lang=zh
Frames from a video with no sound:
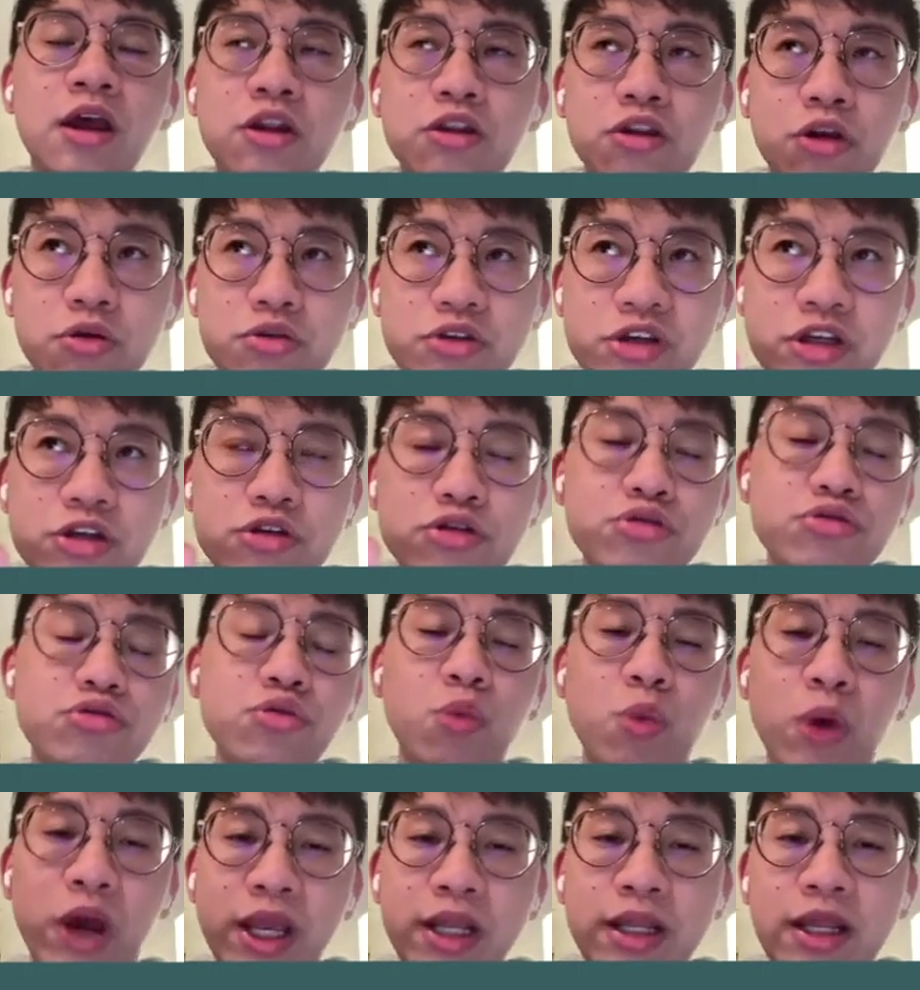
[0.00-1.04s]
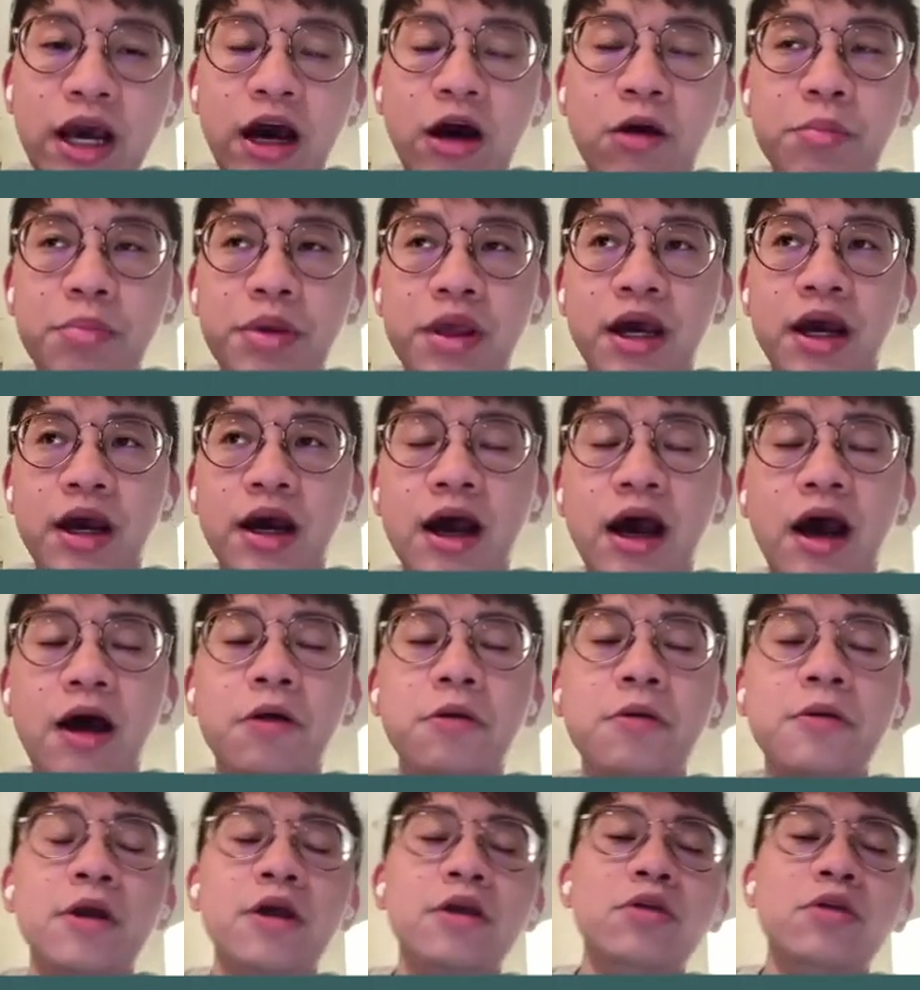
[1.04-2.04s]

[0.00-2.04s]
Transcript: 都是去微调偏好，